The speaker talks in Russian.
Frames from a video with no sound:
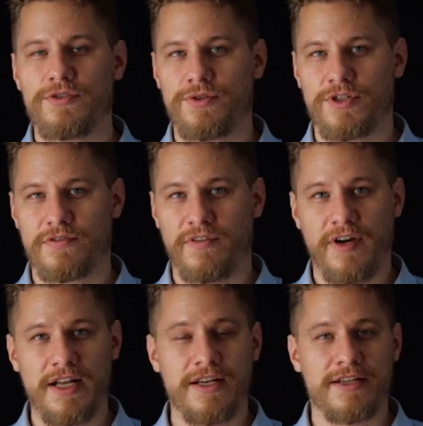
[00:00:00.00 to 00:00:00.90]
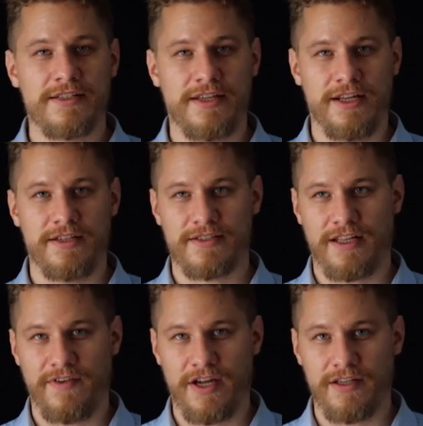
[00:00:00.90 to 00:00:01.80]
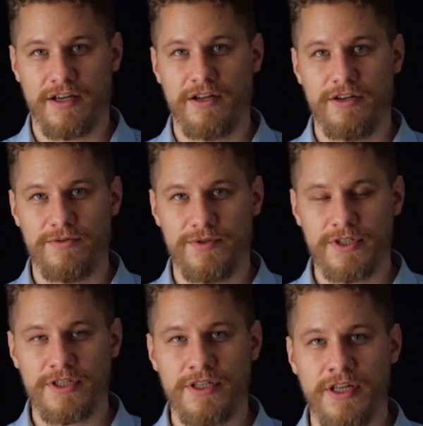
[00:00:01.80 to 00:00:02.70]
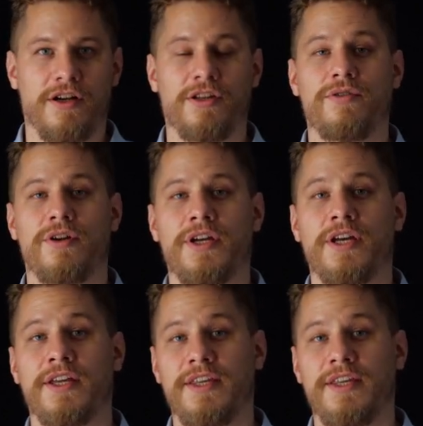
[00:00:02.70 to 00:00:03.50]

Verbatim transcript: существовали среди славян люди, которые